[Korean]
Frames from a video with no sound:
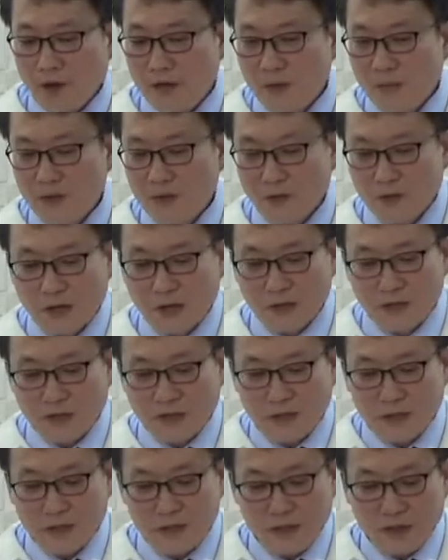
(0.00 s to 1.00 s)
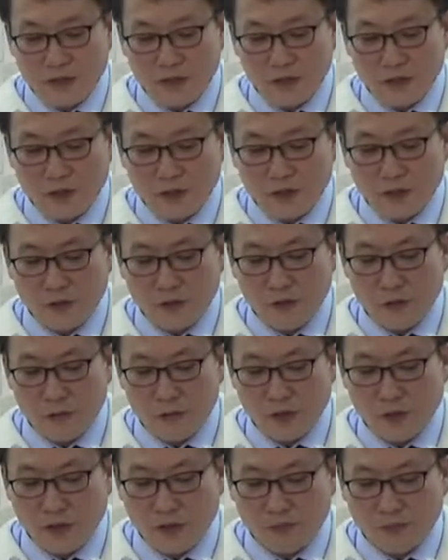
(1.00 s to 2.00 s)
방금 전까지 이
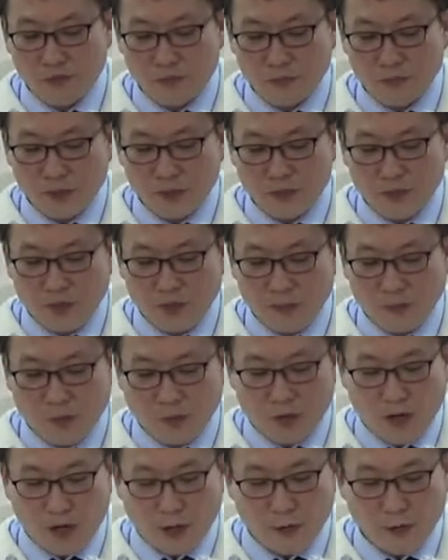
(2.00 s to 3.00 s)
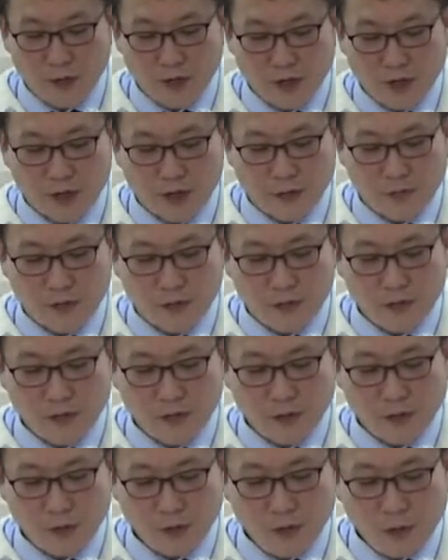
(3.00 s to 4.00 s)
10명의 문둥병자가 뭐라고
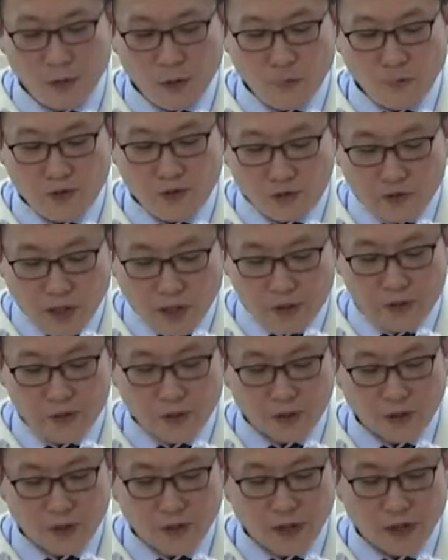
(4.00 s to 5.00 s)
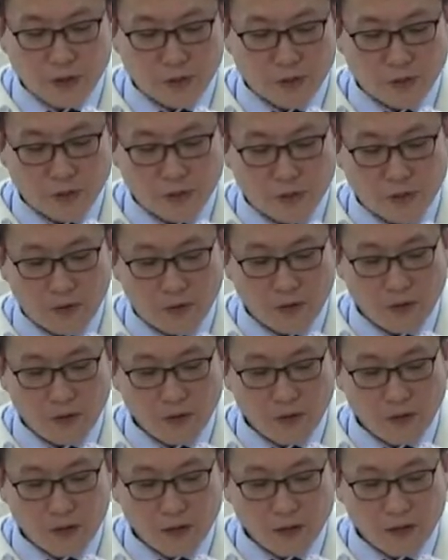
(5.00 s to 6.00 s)
얘기했냐면요. 불쌍히 여겨 달라고
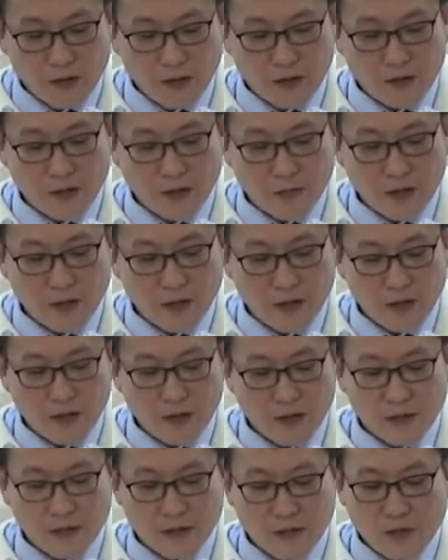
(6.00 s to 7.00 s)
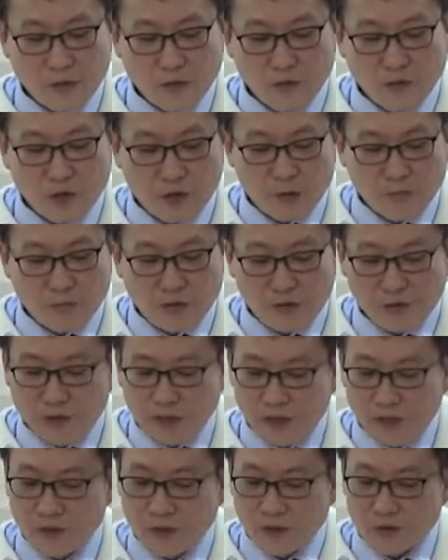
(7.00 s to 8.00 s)
하나님께 우리를
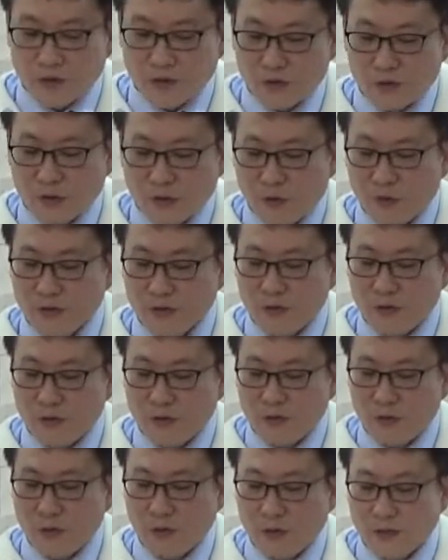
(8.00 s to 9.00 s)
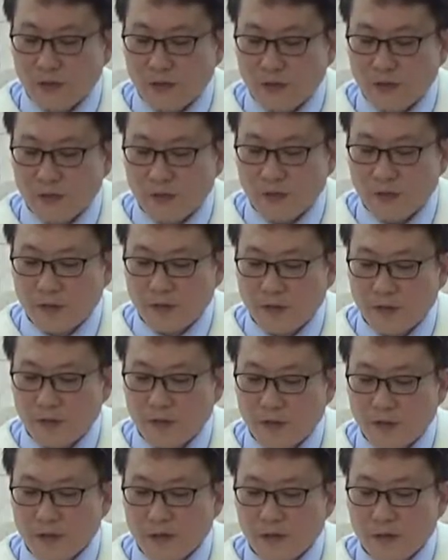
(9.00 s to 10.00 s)
불쌍히 여기소서 하면서 기도하지
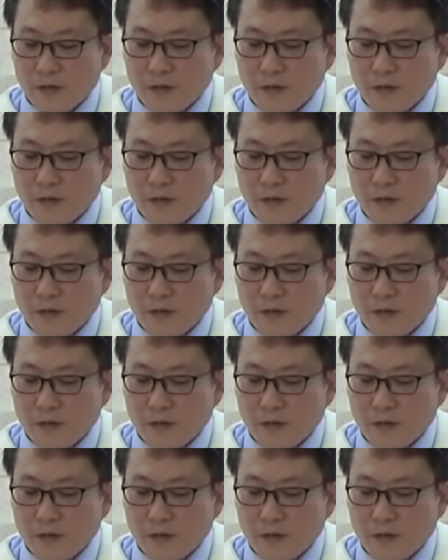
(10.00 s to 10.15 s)
않았습니까?